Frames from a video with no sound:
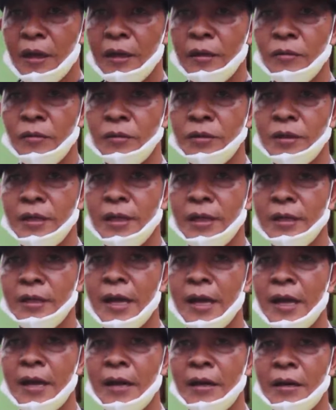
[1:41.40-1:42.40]
itu
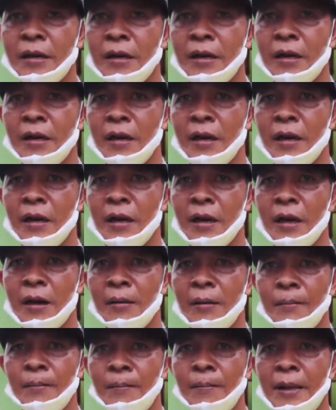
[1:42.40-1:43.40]
sekitar
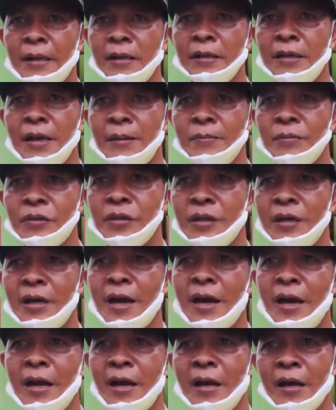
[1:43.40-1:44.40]
4 jam
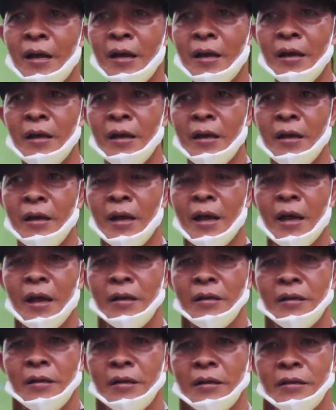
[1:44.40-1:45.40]
setengah
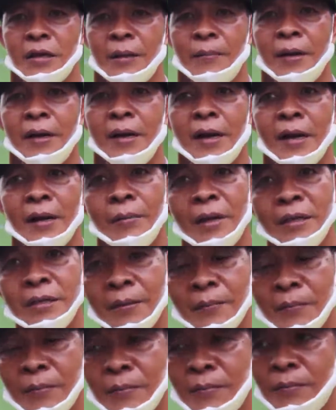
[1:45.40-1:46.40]
sampai dengan 5
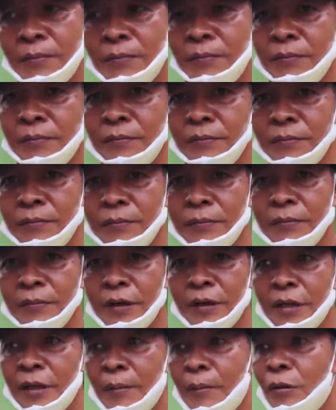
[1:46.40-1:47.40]
jam
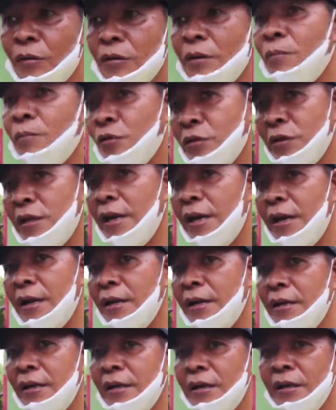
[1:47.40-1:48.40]
kita baru tembus daerah
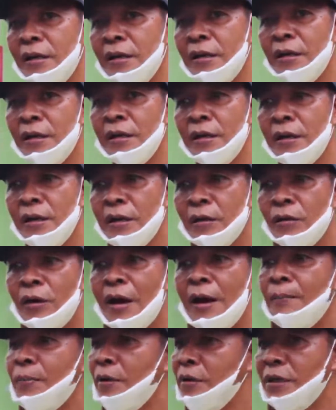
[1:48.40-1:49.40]
ini itu
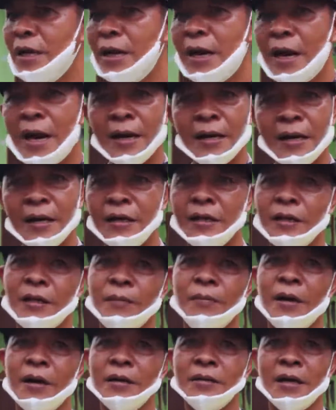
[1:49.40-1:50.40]
hampir seharian kita
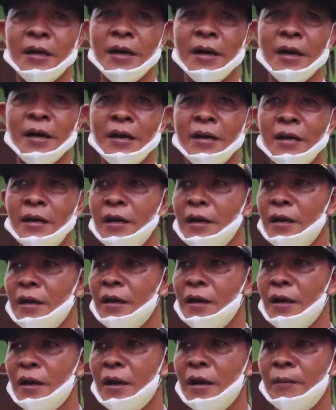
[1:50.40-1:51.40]
melaksanakan
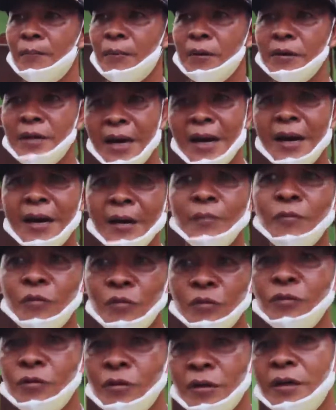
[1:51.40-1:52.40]
uh, perjalanan
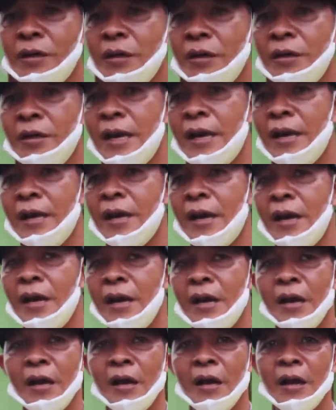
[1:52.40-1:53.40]
menuju ke daerah
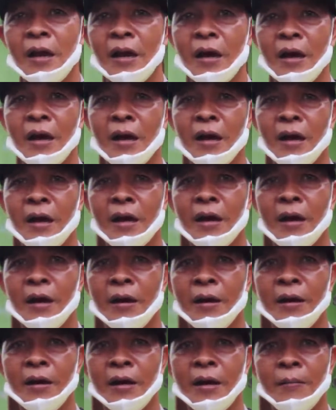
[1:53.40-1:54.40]

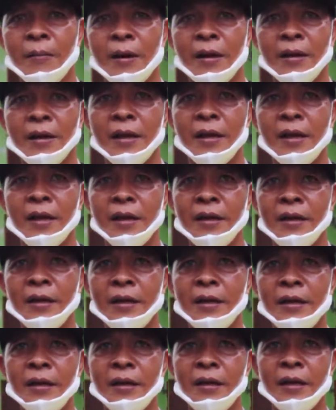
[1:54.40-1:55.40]
uh, namanya
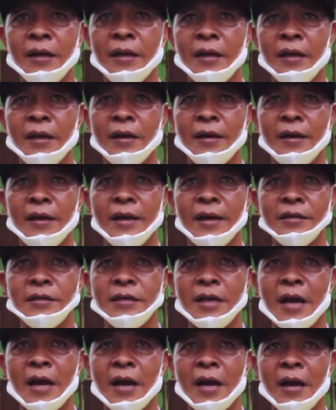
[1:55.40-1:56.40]
ini
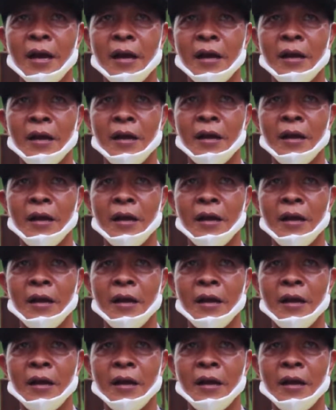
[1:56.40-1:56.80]
desa